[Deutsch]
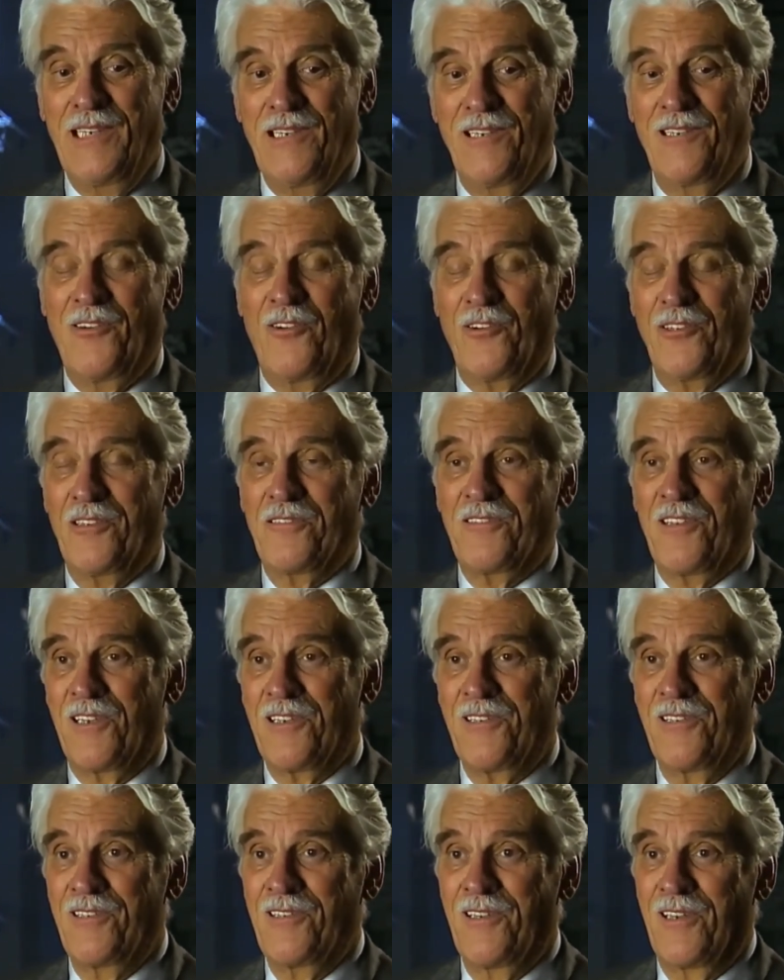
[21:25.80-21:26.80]
Viele Leute
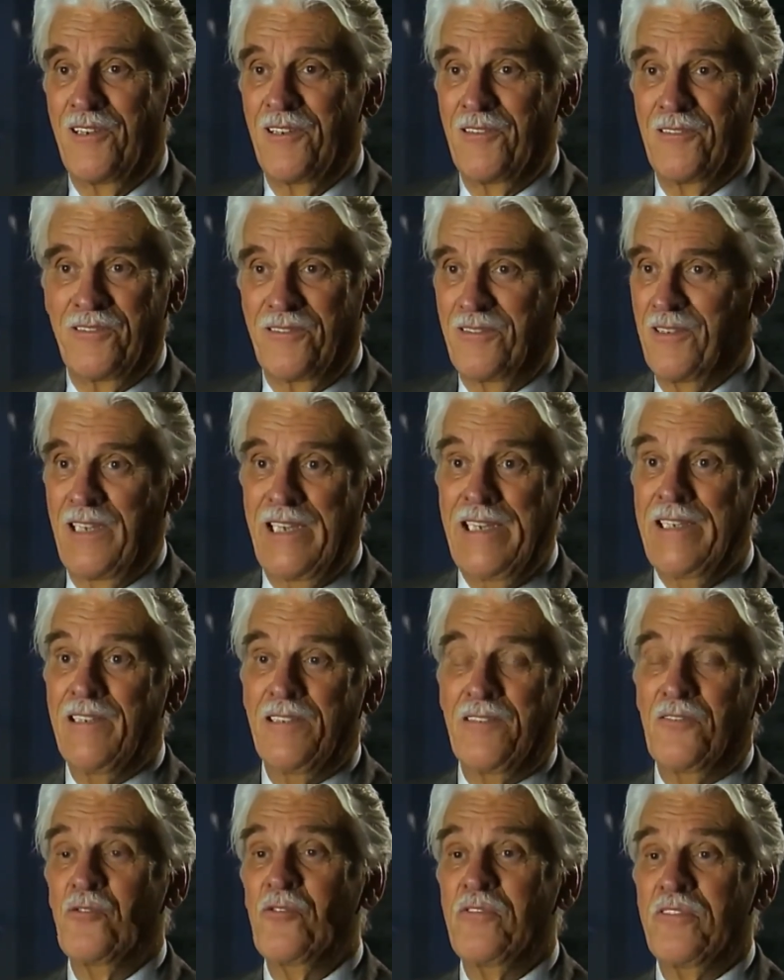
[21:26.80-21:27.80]
sagten, ja, das
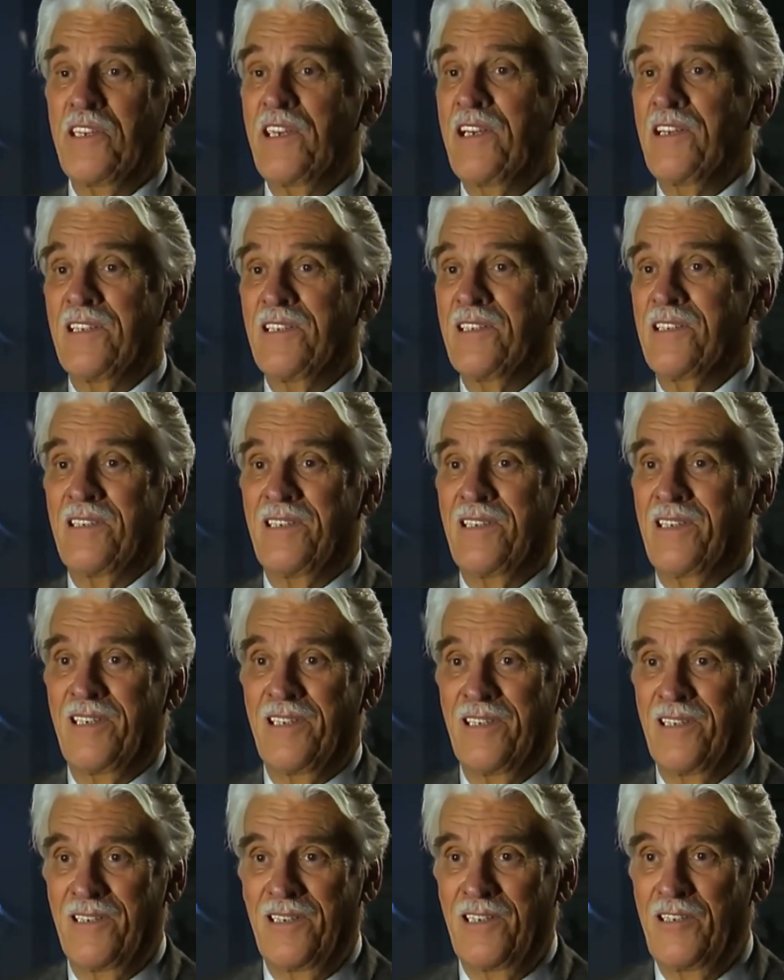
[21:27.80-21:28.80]
erinnert zu sehr
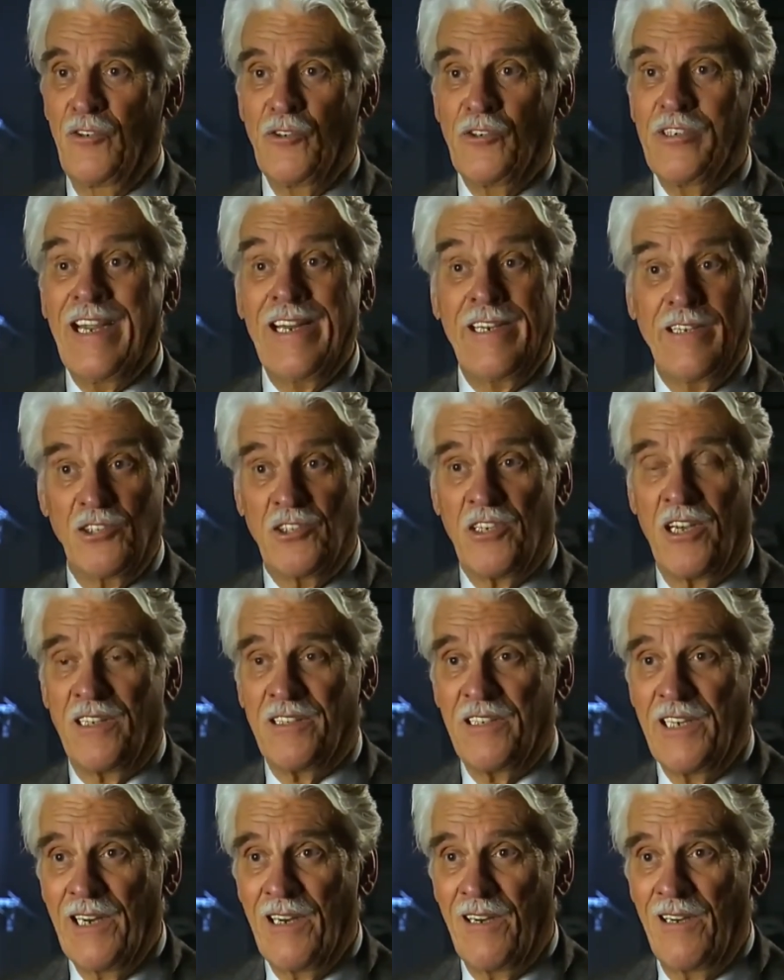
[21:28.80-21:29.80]
an
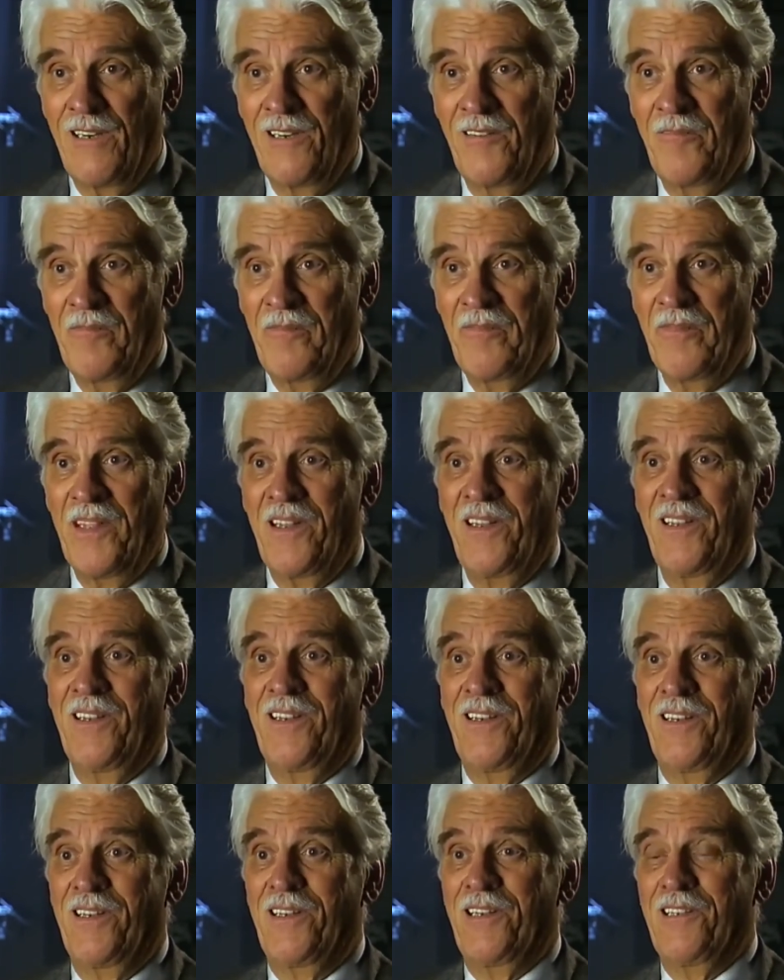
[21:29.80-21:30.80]
hygienische Artikel,
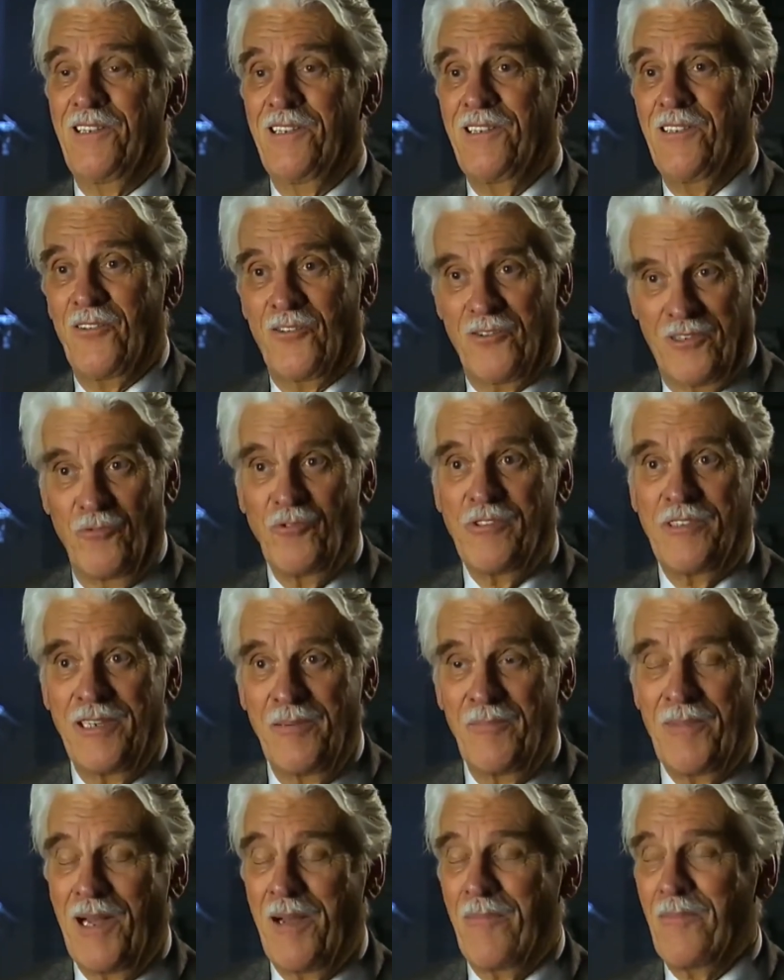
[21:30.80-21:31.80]
äh, die dort
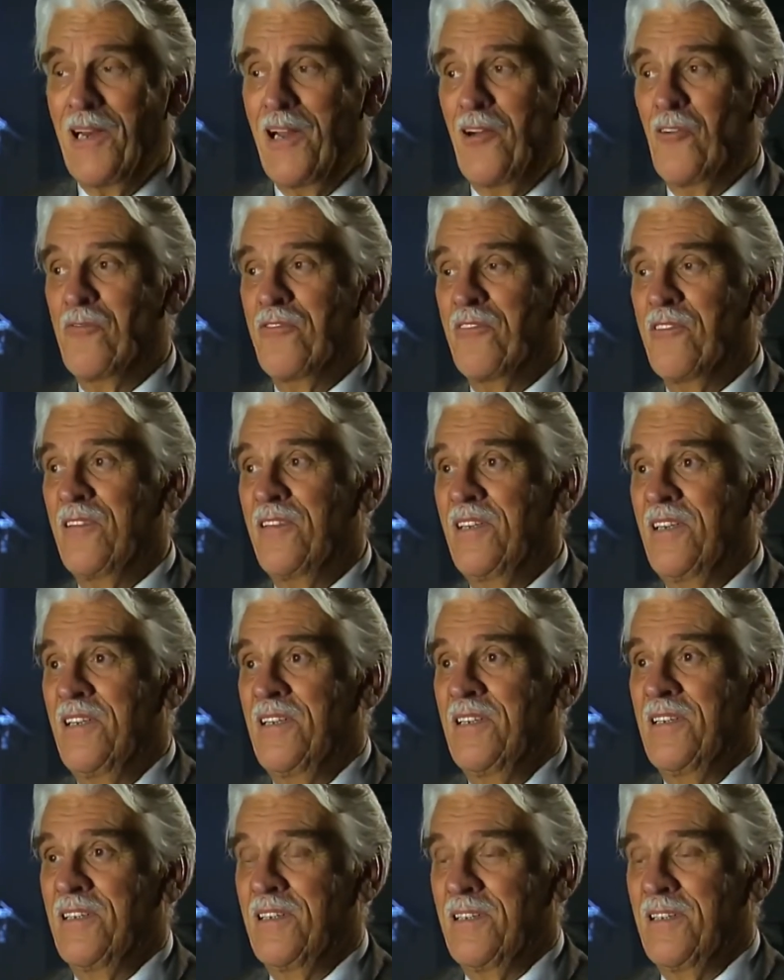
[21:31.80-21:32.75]
unter dem Namen laufen.